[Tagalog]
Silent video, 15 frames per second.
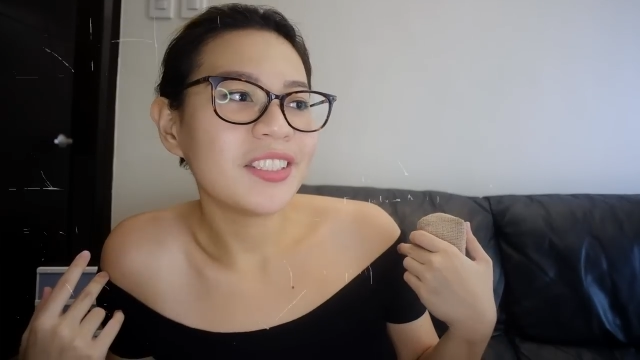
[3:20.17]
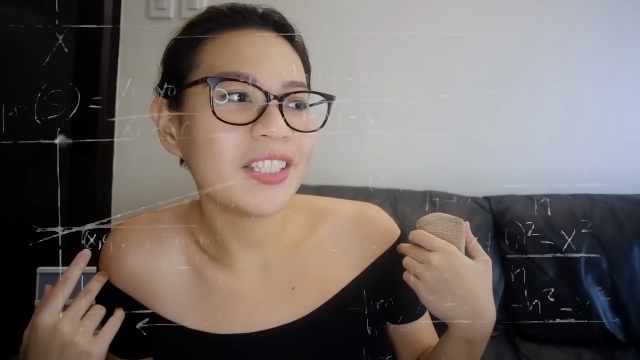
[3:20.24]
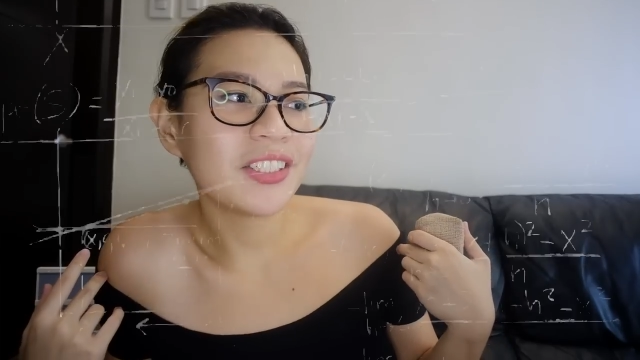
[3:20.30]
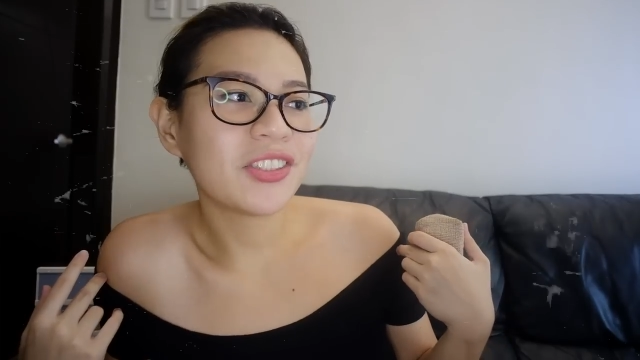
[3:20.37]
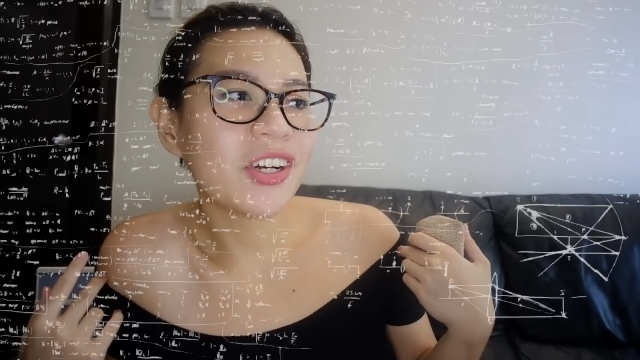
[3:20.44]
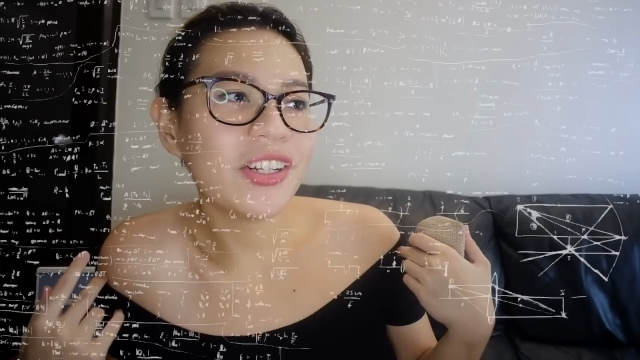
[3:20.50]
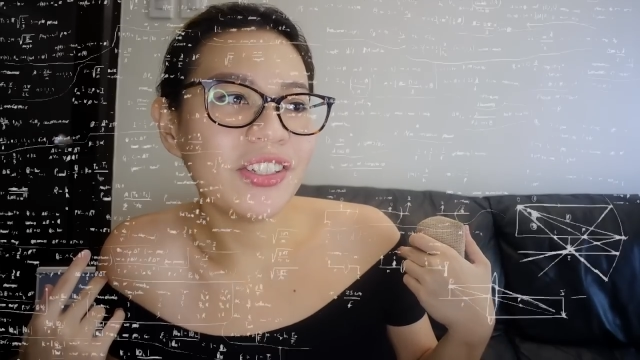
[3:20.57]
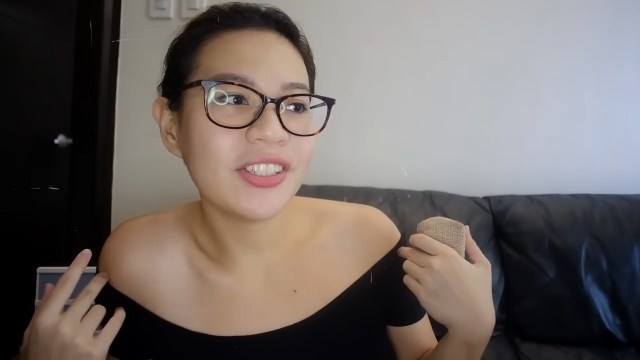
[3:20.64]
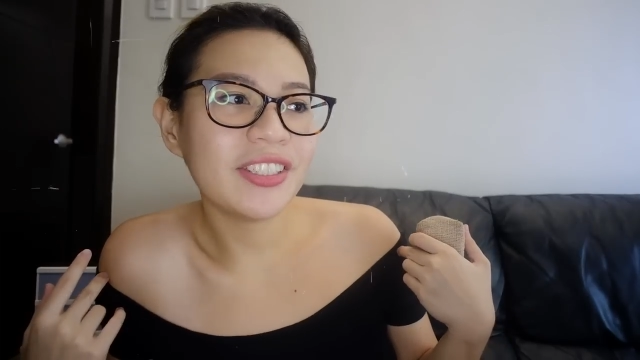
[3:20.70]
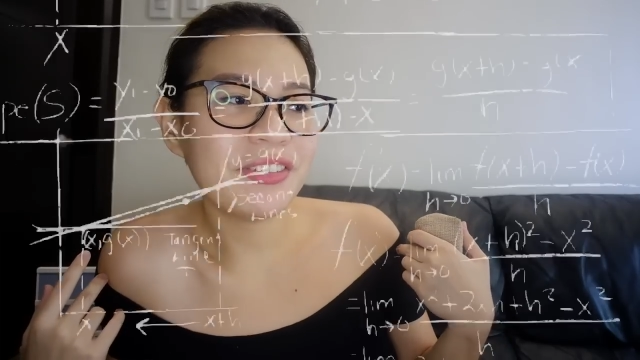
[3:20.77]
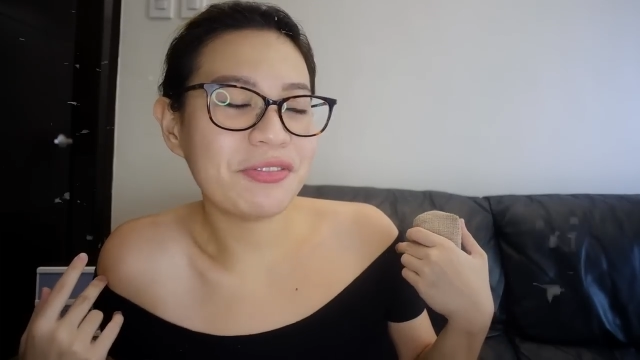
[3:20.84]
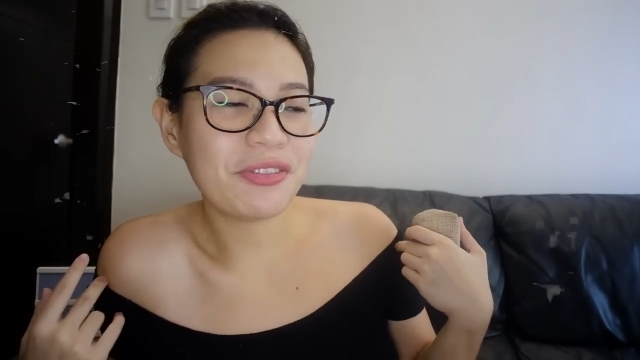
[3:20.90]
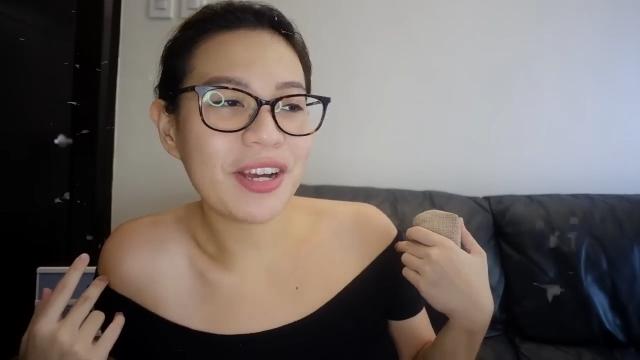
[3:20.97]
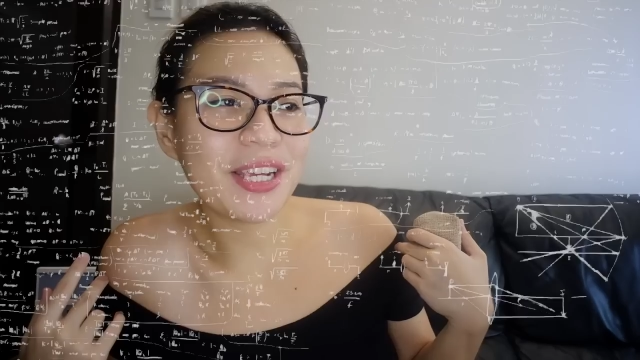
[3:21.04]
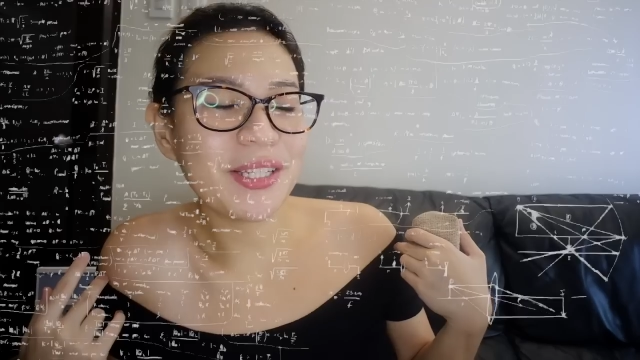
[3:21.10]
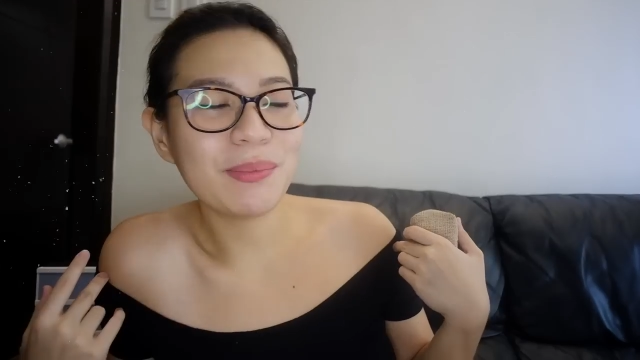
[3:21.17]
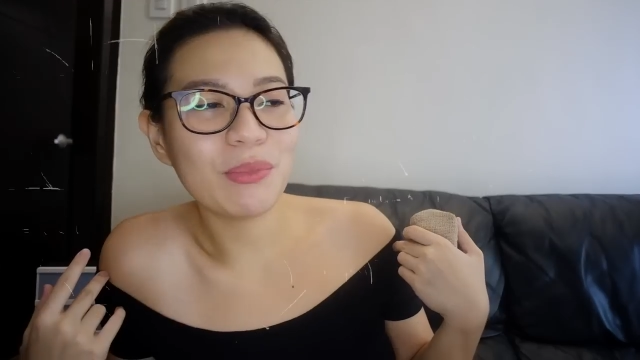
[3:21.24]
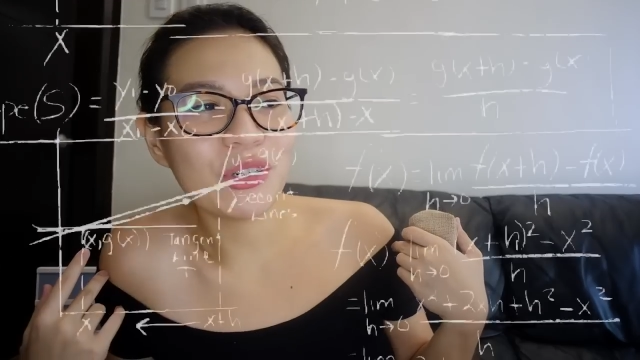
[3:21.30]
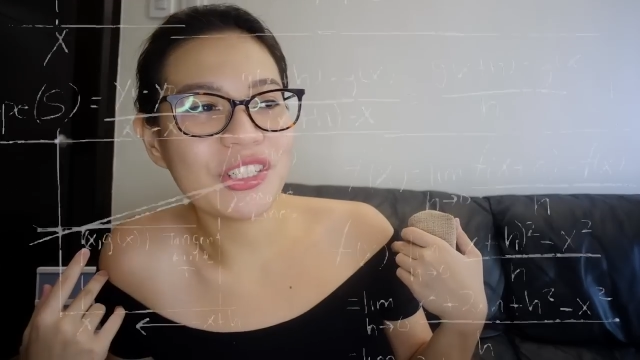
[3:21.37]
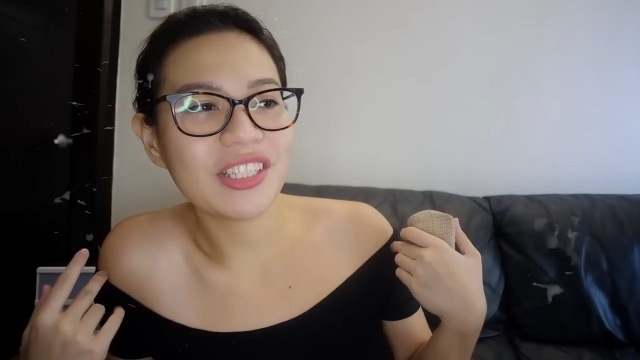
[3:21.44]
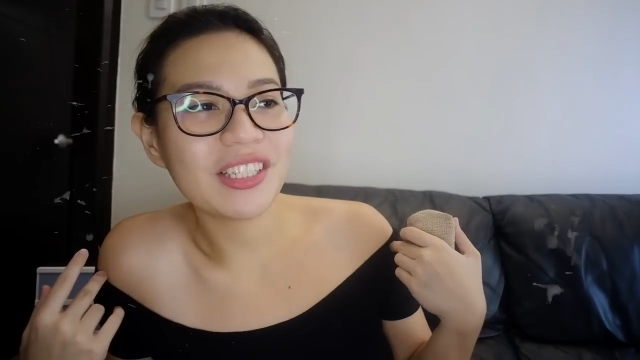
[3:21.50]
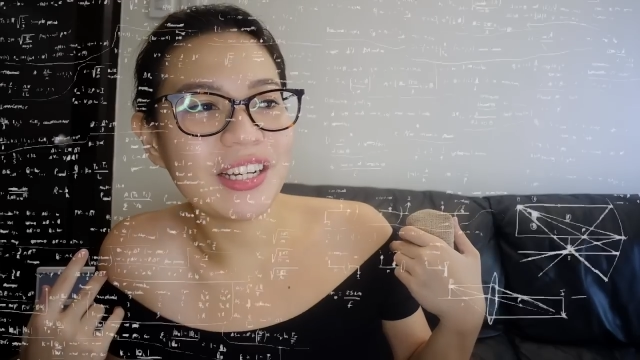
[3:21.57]
600 divide
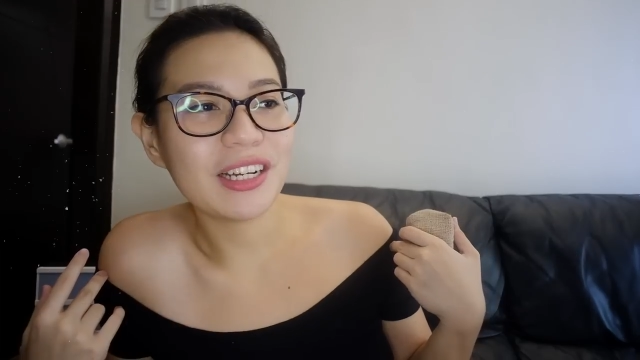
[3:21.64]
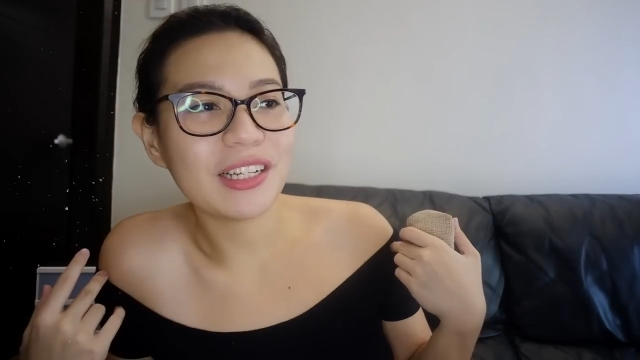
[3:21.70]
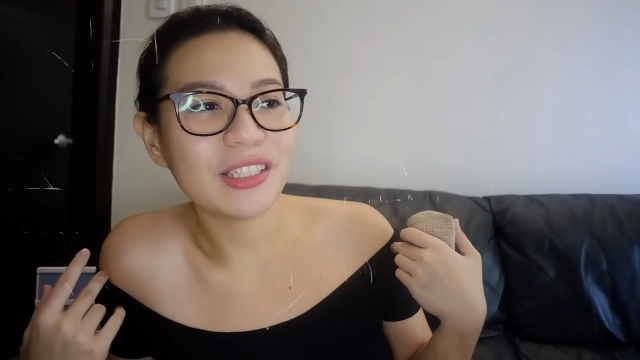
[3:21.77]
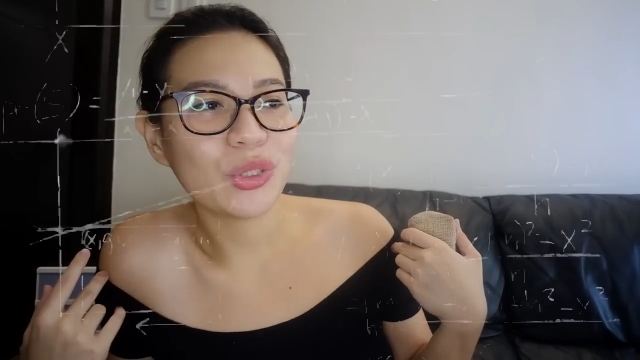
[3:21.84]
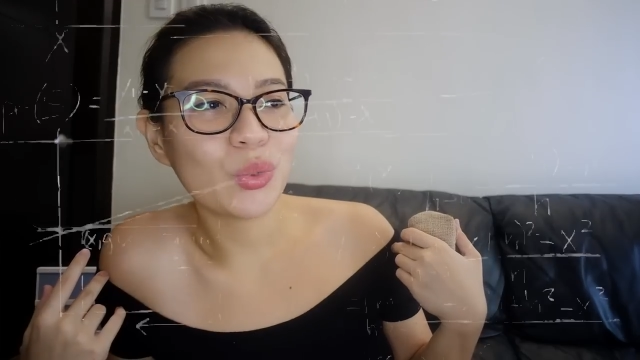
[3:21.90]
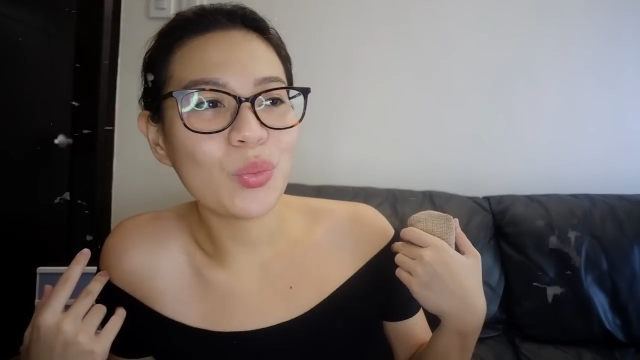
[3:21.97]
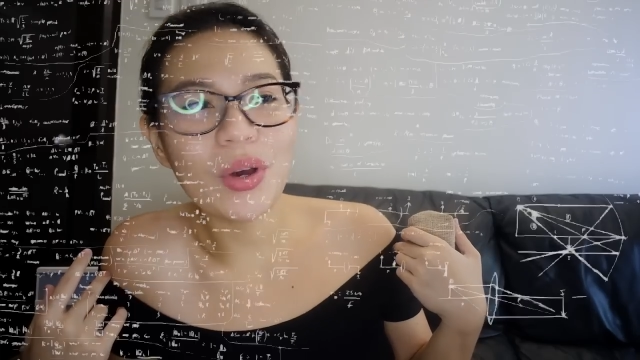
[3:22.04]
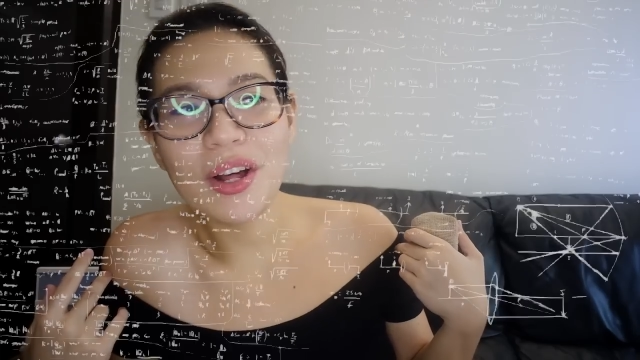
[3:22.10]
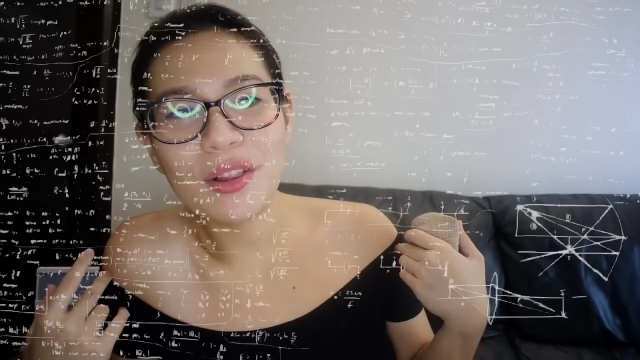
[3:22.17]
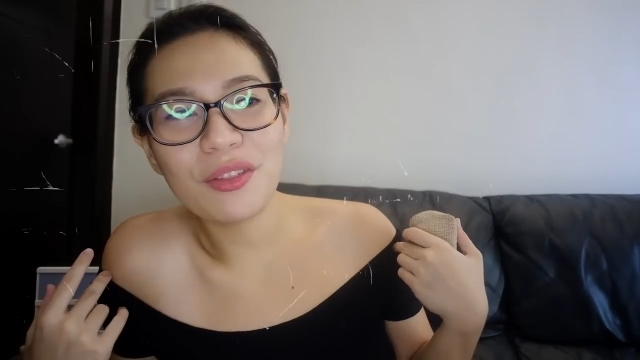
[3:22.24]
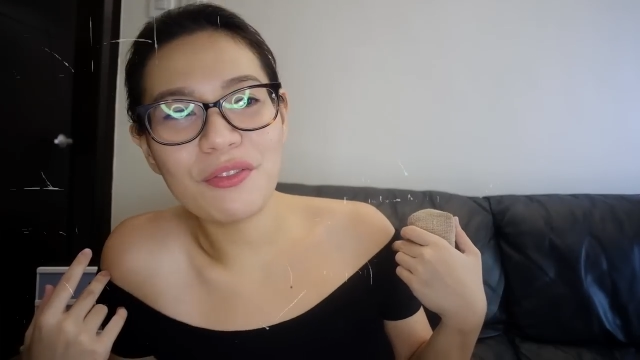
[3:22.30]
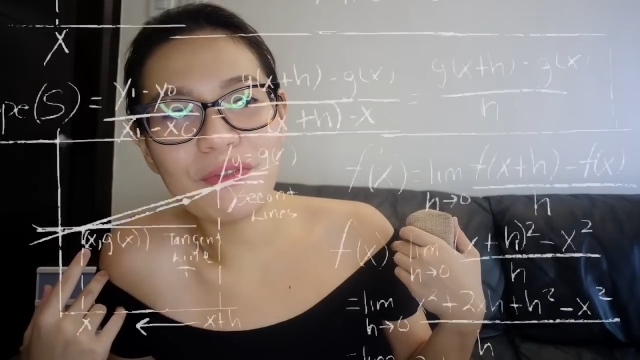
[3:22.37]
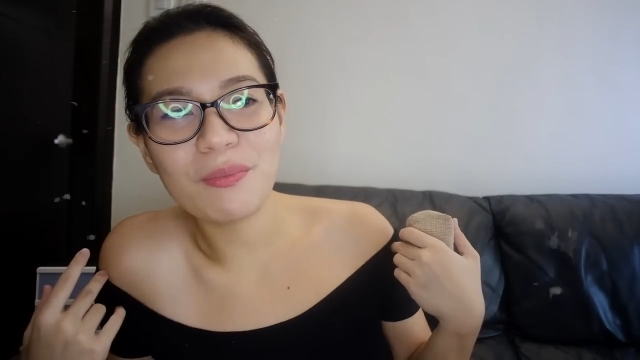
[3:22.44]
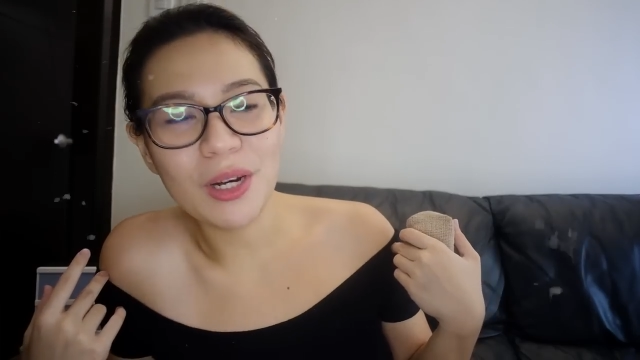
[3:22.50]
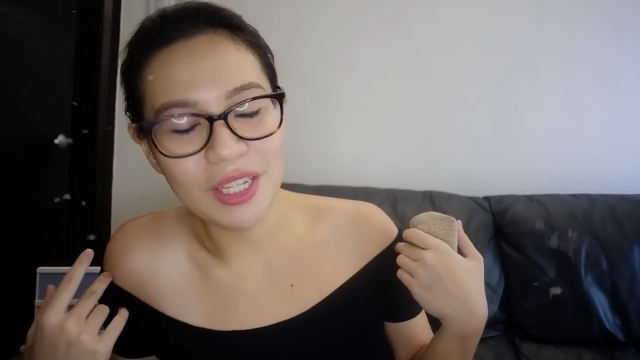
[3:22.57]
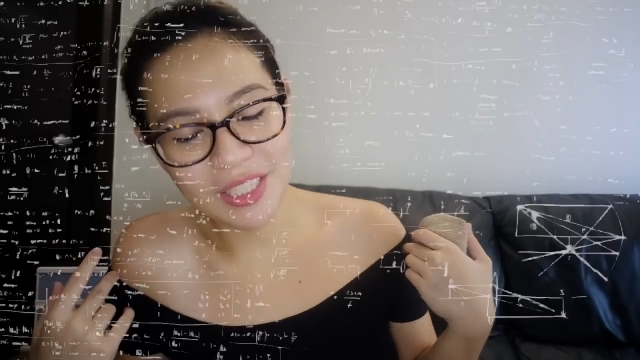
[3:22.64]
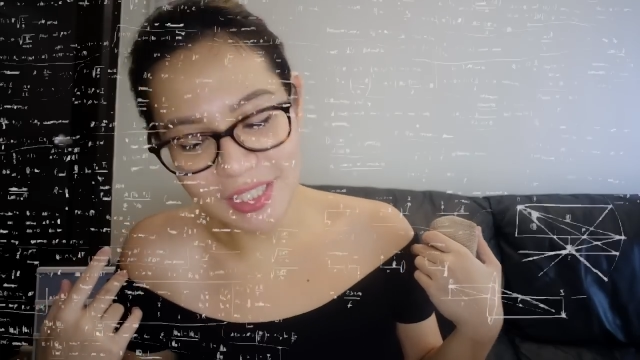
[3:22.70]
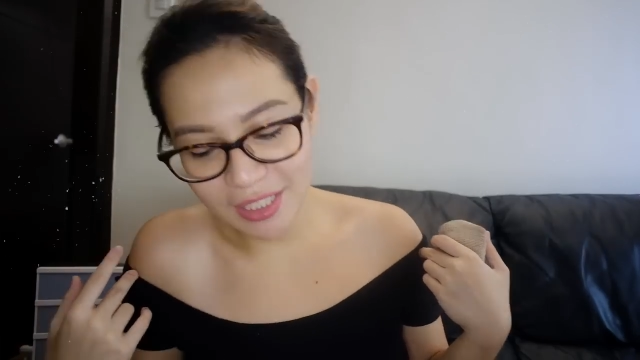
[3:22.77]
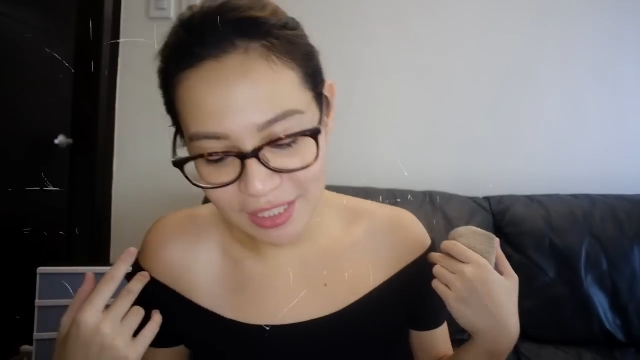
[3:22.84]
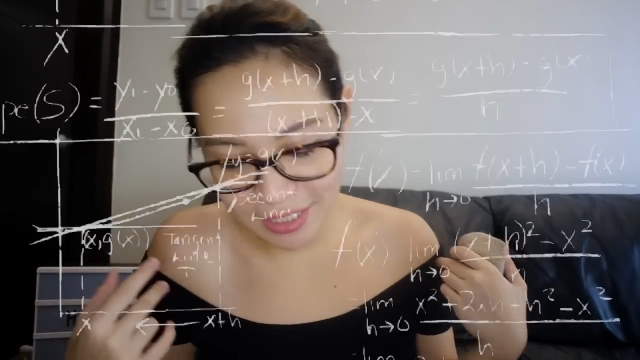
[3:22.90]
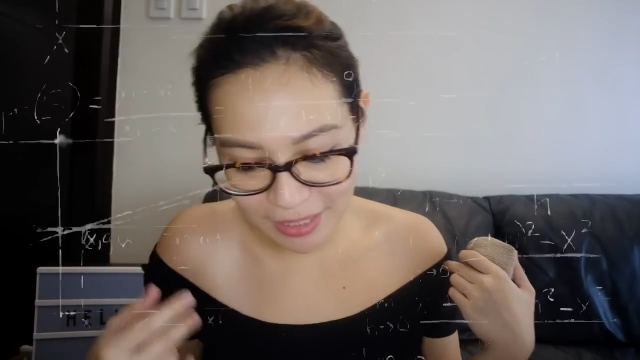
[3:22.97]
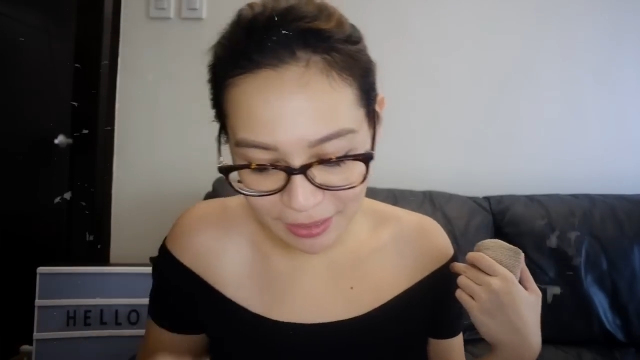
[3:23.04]
mo sa 12 months.